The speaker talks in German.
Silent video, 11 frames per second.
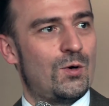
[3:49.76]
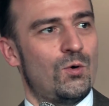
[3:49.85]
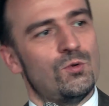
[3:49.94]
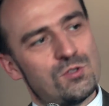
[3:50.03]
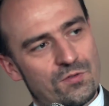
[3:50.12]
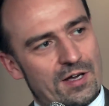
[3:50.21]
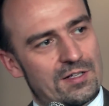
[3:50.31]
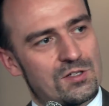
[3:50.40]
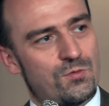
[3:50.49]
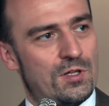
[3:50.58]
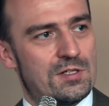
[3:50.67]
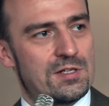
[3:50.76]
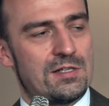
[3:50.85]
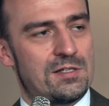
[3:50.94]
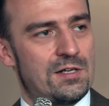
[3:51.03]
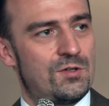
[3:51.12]
und so weiter. So wird das
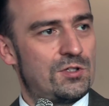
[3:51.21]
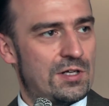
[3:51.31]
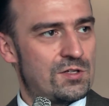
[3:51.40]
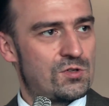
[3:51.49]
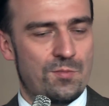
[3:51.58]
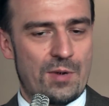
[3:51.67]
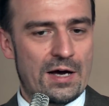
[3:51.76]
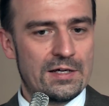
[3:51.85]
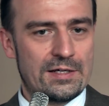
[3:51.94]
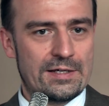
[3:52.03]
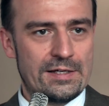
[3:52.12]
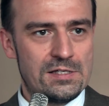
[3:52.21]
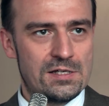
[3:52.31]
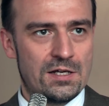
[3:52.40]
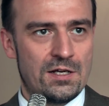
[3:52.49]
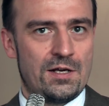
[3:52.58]
Ganze natürlich dann zu einer
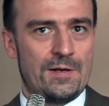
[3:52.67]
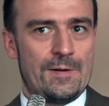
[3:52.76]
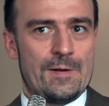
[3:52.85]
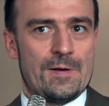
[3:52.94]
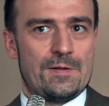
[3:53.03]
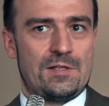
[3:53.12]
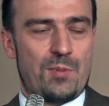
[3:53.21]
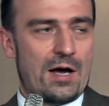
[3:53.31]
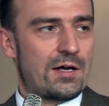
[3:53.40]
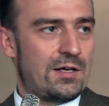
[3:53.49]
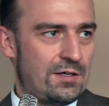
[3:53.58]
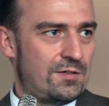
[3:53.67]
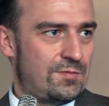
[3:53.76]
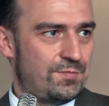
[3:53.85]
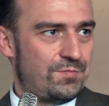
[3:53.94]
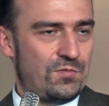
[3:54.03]
Bankenkrise. Die Banken,
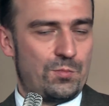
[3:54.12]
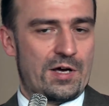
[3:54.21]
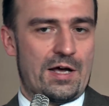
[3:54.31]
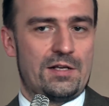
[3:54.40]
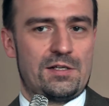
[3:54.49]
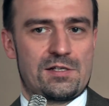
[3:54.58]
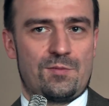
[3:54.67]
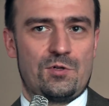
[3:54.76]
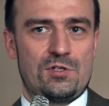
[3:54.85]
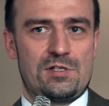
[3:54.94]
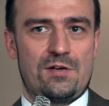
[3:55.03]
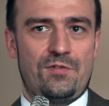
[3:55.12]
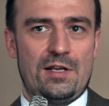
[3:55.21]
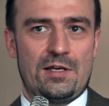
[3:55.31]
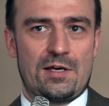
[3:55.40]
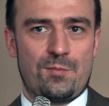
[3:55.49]
wie bekannt ist, haben natürlich sehr
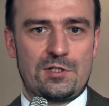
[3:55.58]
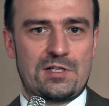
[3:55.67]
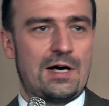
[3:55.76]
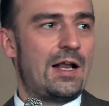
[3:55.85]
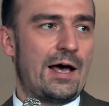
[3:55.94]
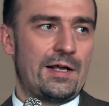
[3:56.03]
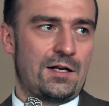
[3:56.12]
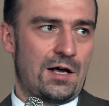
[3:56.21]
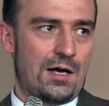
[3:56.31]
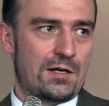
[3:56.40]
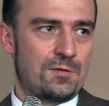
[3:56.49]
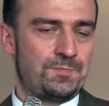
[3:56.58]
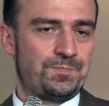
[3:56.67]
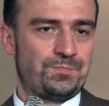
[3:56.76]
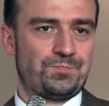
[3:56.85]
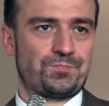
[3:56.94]
wenig Kapitaleinlagen
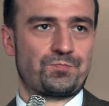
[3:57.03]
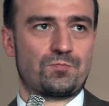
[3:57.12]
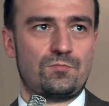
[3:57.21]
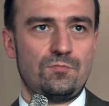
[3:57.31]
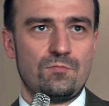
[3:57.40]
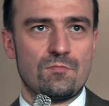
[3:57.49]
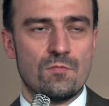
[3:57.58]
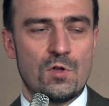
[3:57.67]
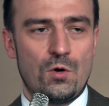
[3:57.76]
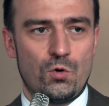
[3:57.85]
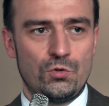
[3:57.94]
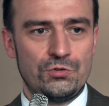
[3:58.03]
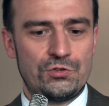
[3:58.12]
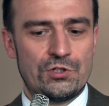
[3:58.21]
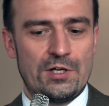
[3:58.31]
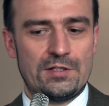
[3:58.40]

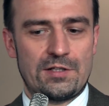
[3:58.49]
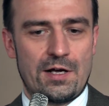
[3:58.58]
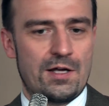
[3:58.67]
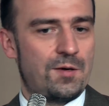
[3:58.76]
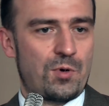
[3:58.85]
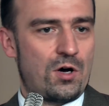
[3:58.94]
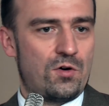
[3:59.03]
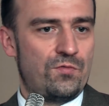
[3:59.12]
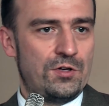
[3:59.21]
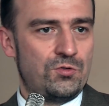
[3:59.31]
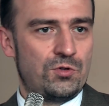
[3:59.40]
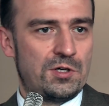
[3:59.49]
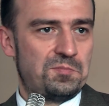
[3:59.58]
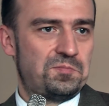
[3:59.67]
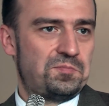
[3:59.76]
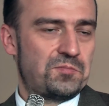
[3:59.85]
und daher brauchen wir
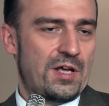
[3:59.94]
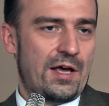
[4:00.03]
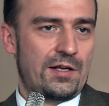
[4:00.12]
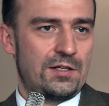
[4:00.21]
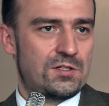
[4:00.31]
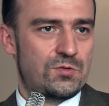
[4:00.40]
nur eigentlich